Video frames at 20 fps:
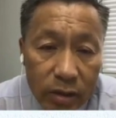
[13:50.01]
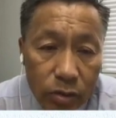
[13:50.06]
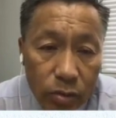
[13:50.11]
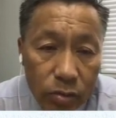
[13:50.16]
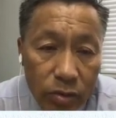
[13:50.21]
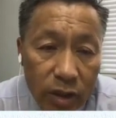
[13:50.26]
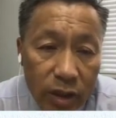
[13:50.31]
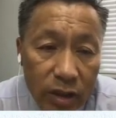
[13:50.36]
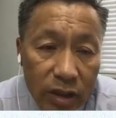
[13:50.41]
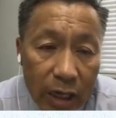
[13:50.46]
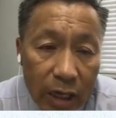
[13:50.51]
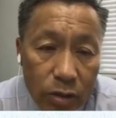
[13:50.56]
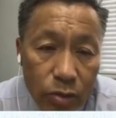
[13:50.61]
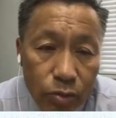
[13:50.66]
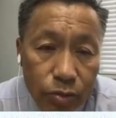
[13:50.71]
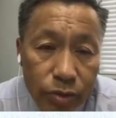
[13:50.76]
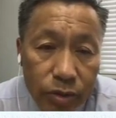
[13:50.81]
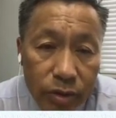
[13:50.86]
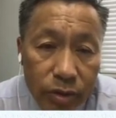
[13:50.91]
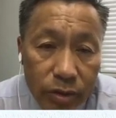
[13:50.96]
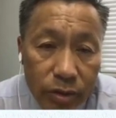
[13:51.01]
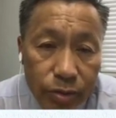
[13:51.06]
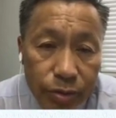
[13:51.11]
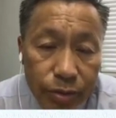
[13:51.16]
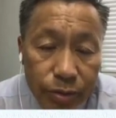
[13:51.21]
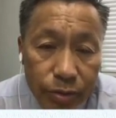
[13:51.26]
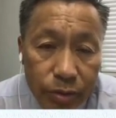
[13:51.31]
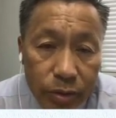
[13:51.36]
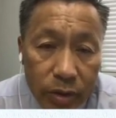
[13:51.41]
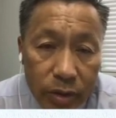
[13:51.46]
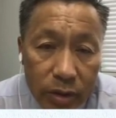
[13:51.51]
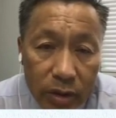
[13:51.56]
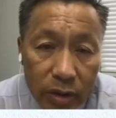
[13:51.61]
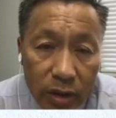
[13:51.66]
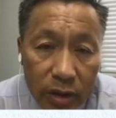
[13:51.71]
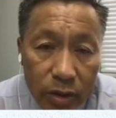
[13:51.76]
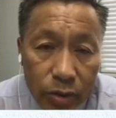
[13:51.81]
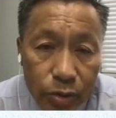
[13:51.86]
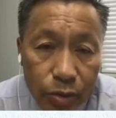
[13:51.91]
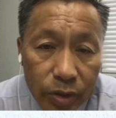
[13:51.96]
用这个大数据去
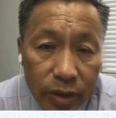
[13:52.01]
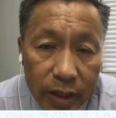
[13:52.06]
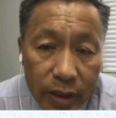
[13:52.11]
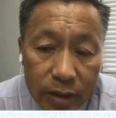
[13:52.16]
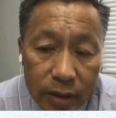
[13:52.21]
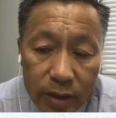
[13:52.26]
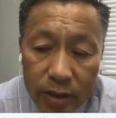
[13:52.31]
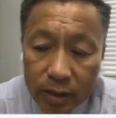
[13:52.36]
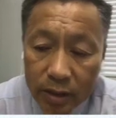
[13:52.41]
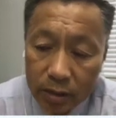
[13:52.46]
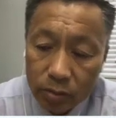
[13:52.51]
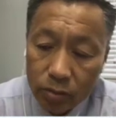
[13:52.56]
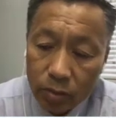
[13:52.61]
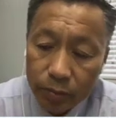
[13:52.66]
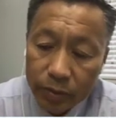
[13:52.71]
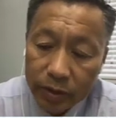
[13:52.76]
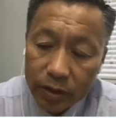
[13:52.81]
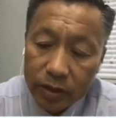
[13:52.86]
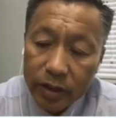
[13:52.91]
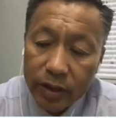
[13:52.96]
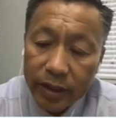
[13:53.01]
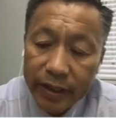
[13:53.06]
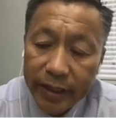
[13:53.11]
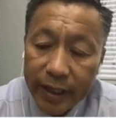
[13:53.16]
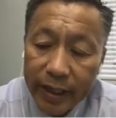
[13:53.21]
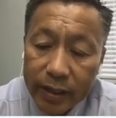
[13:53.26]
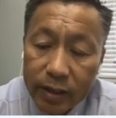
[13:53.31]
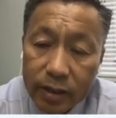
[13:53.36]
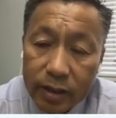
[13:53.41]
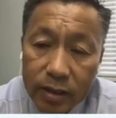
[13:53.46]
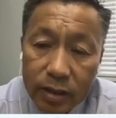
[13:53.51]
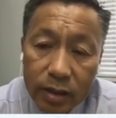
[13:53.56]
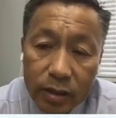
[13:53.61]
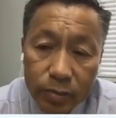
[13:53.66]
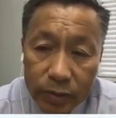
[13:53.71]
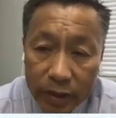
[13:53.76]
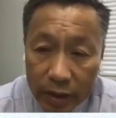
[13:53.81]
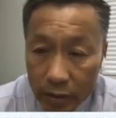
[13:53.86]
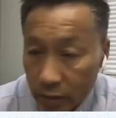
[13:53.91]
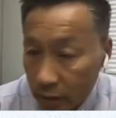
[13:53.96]
呃训练了这个我们的这个 AI system，
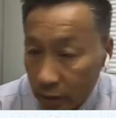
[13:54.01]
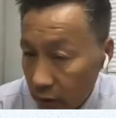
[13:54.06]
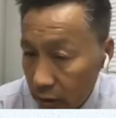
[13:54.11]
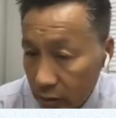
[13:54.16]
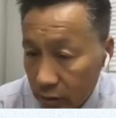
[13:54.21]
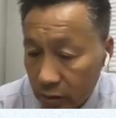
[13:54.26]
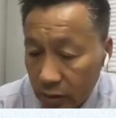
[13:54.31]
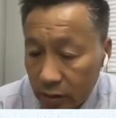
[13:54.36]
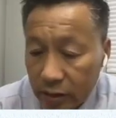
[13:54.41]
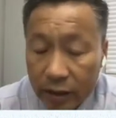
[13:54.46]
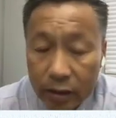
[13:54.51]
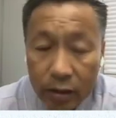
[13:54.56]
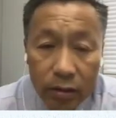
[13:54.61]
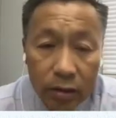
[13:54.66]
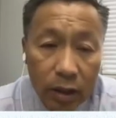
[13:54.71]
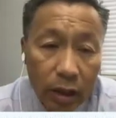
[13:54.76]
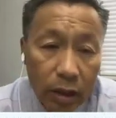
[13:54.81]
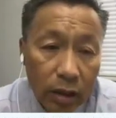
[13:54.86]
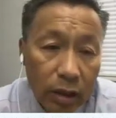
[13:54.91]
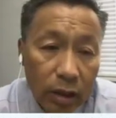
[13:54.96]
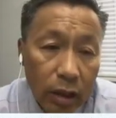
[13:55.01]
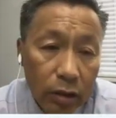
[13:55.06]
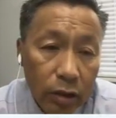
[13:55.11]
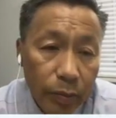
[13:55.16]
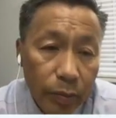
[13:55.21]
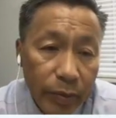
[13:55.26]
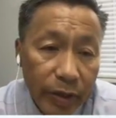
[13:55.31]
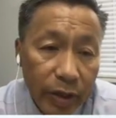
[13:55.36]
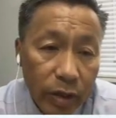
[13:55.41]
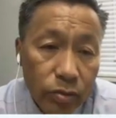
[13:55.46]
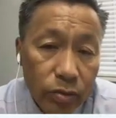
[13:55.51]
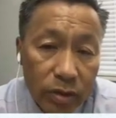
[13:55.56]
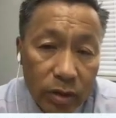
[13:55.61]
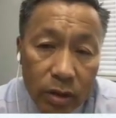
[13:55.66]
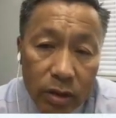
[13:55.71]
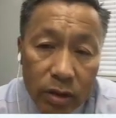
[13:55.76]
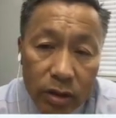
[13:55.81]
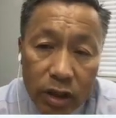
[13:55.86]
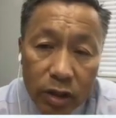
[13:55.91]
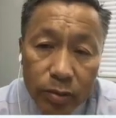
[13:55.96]
然后能够达到很高的标准，
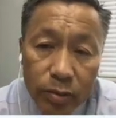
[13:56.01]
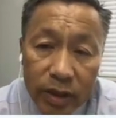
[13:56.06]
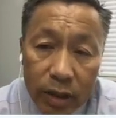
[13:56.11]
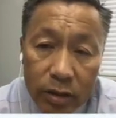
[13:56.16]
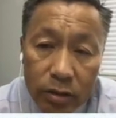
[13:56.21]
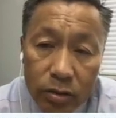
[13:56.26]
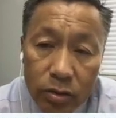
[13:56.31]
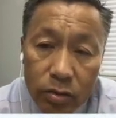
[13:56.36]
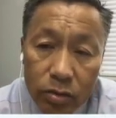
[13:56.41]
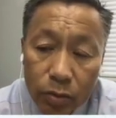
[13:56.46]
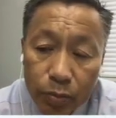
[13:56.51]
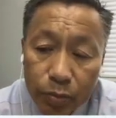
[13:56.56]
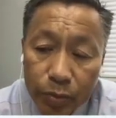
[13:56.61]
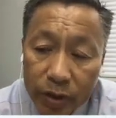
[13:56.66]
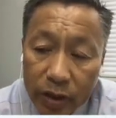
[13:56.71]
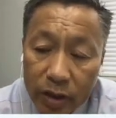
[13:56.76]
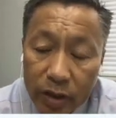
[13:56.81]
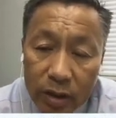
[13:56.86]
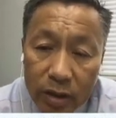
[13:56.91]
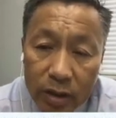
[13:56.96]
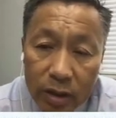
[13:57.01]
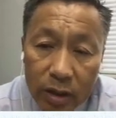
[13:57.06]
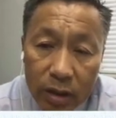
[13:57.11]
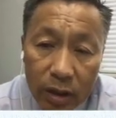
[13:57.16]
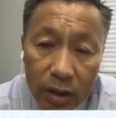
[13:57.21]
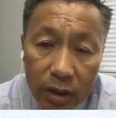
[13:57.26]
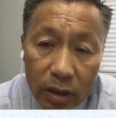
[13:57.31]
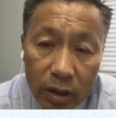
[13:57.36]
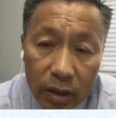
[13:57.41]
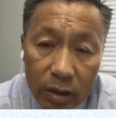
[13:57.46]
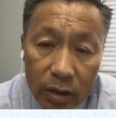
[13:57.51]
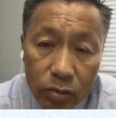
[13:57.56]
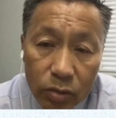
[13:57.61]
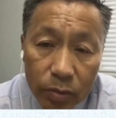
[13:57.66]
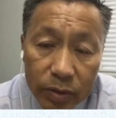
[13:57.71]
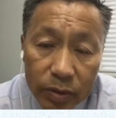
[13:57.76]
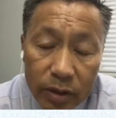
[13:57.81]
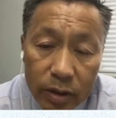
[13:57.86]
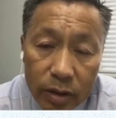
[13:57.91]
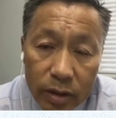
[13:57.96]
基本上就是说比呃我们
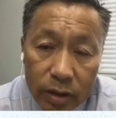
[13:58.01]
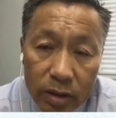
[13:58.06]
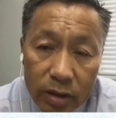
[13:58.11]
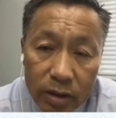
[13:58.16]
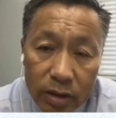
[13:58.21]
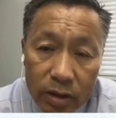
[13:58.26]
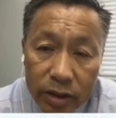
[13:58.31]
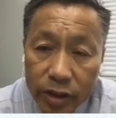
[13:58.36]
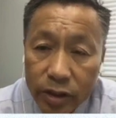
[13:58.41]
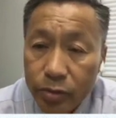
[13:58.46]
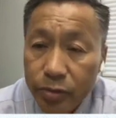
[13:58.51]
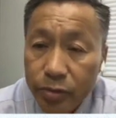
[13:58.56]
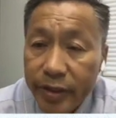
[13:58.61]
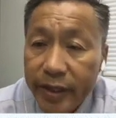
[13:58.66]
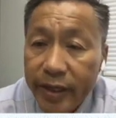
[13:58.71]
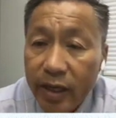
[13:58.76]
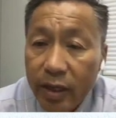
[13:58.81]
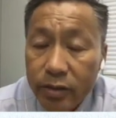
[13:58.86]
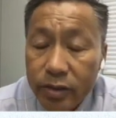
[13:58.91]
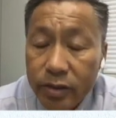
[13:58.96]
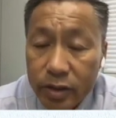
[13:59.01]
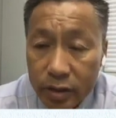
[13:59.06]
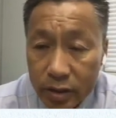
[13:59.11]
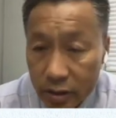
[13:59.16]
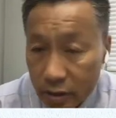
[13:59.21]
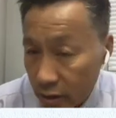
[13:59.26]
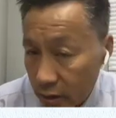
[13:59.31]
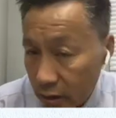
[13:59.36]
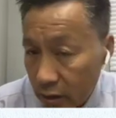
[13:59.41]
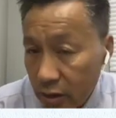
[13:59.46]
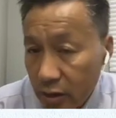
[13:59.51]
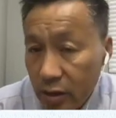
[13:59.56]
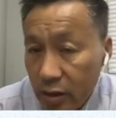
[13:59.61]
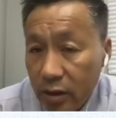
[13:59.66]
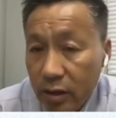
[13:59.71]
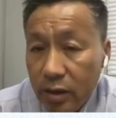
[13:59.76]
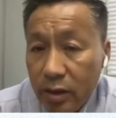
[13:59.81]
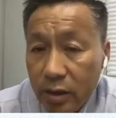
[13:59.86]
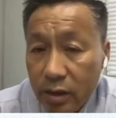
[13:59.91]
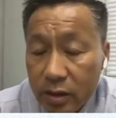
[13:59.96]
的 senior r a d i o l o g i s t 的
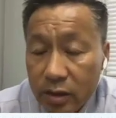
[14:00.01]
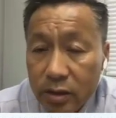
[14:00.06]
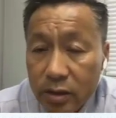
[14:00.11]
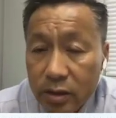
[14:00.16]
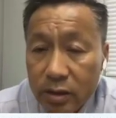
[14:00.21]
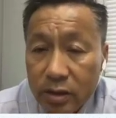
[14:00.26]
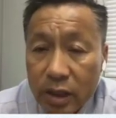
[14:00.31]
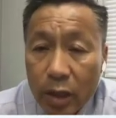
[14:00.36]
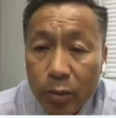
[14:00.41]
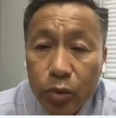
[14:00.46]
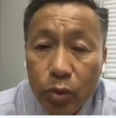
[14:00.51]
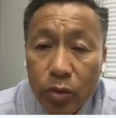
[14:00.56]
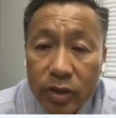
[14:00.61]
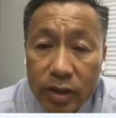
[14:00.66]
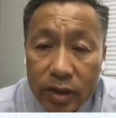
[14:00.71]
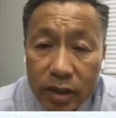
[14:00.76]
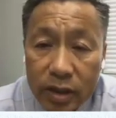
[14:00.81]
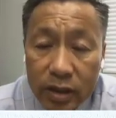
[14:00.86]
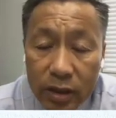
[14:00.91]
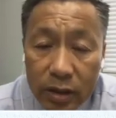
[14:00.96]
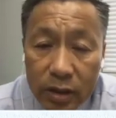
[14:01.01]
呃差不多的这个